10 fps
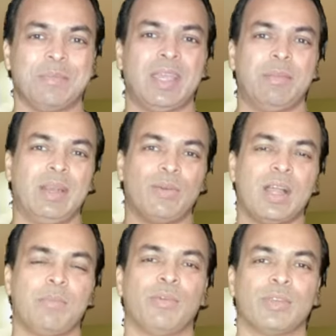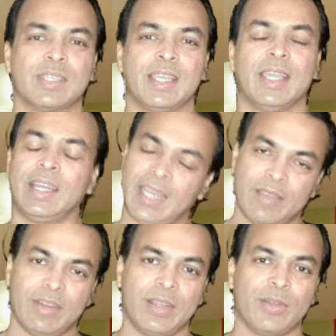मैं मिलूंगा आप लोगों से एक नए
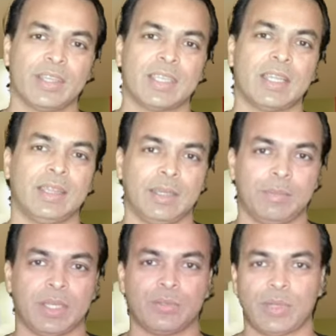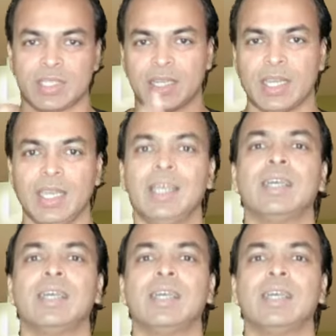वीडियो के साथ तब तक स्वस्थ रहे